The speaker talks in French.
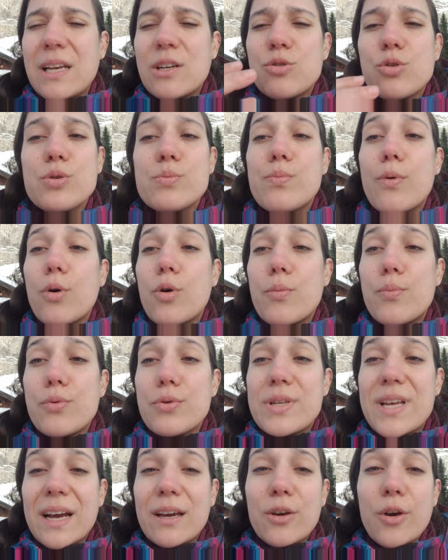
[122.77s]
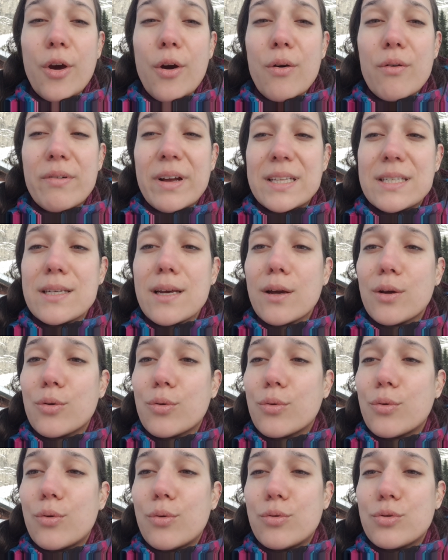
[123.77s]
les choses beaucoup plus à cœur, on va dire,
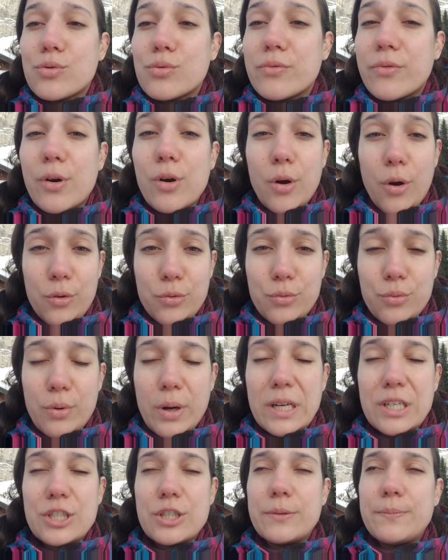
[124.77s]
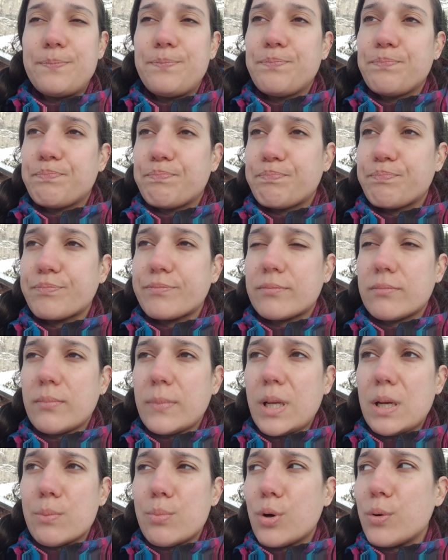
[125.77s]
que souvent leur entourage.
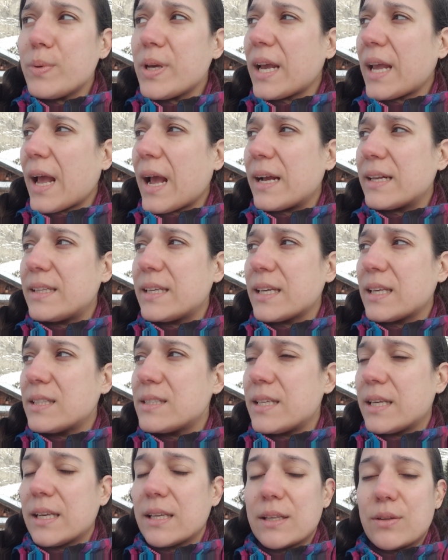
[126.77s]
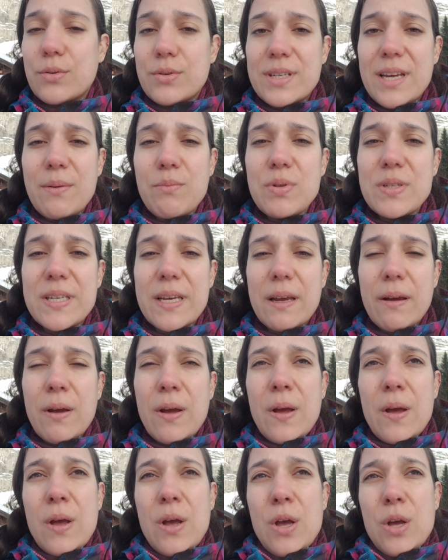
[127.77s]
Première caractéristique. Deuxième, c'est
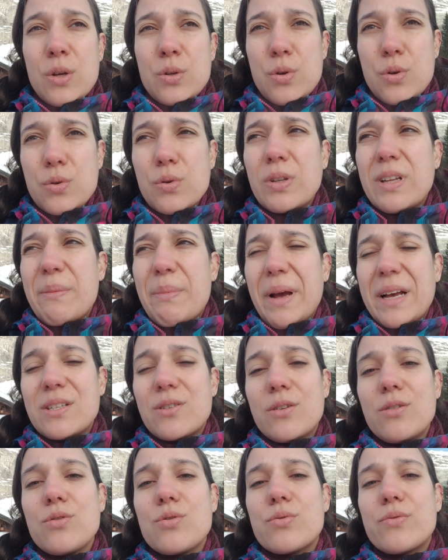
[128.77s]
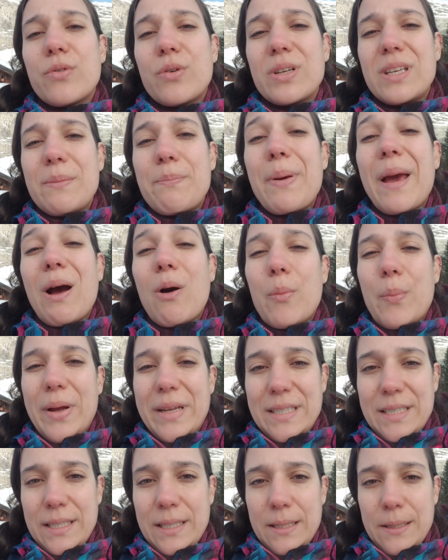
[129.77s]
ce sont des personnes souvent hyper
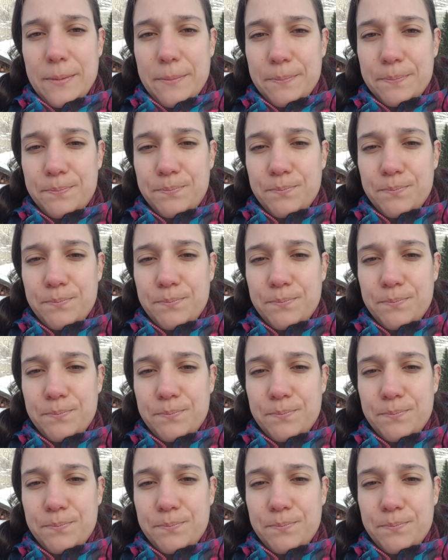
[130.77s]
empathiques.